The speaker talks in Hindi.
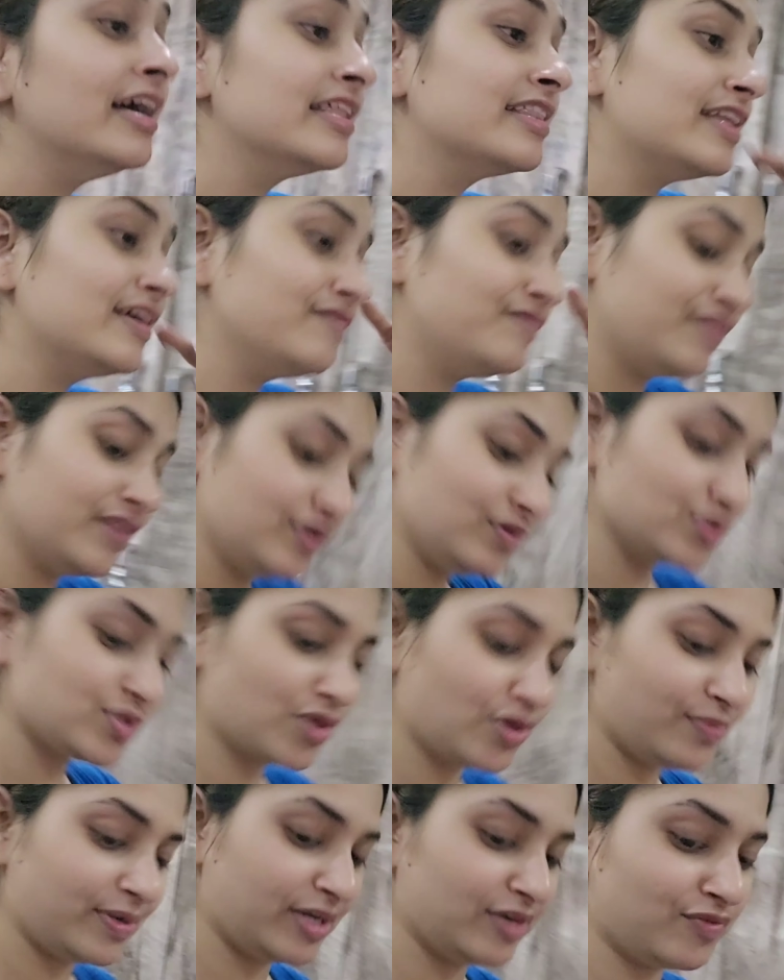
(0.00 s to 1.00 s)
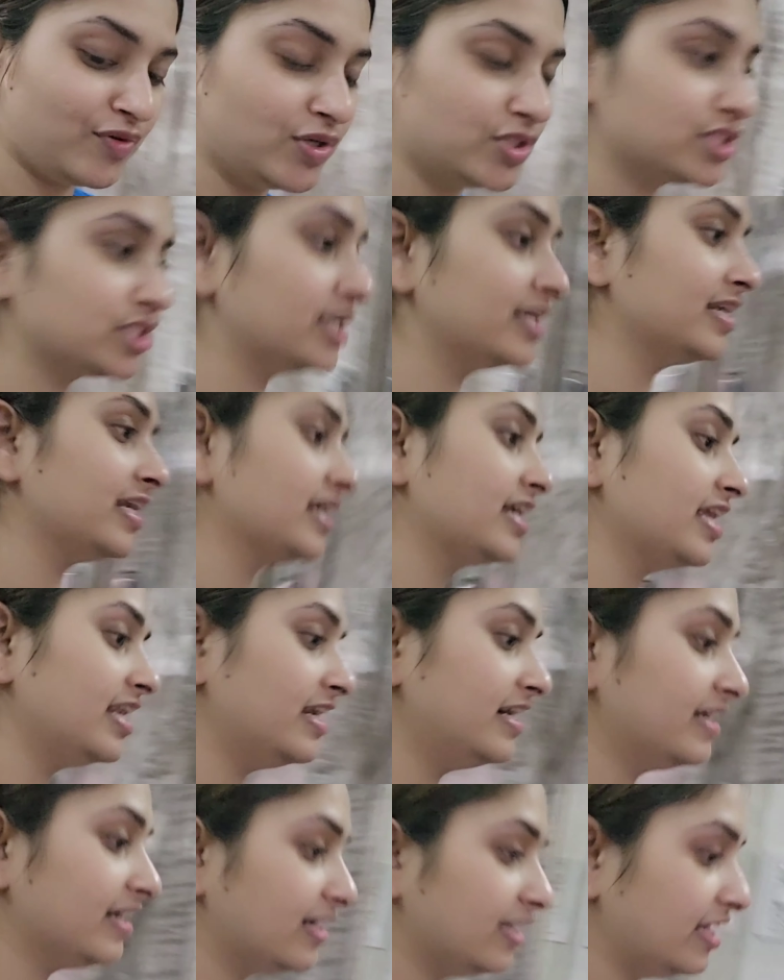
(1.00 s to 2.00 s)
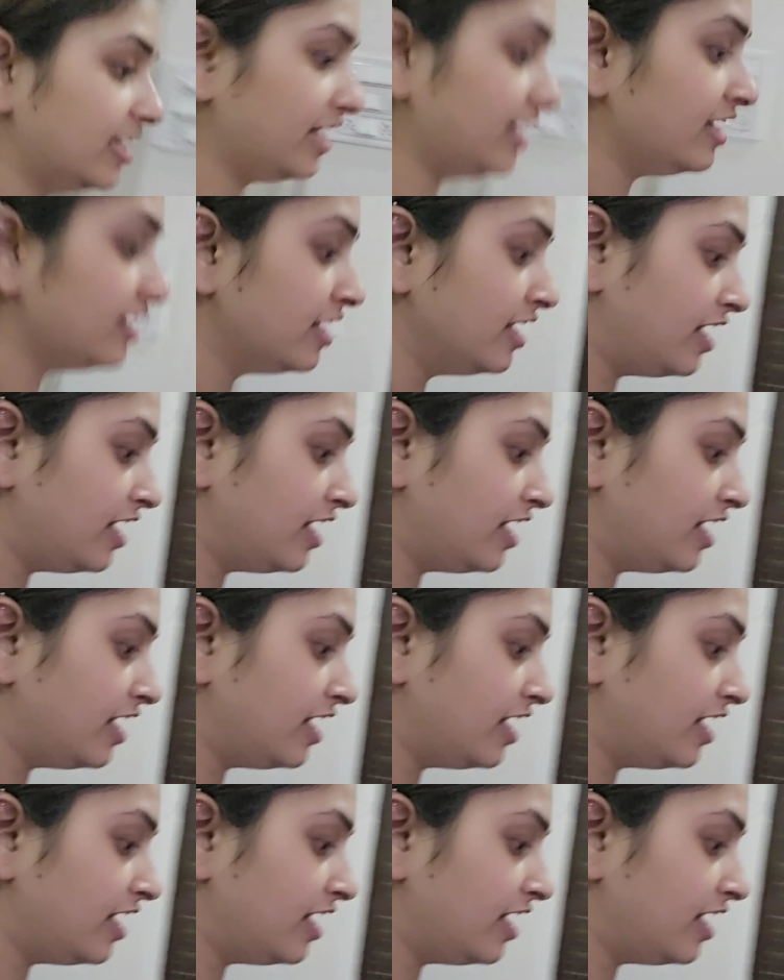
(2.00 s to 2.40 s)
देन फिर उसको मैंने वॉश करने के लिए डाला है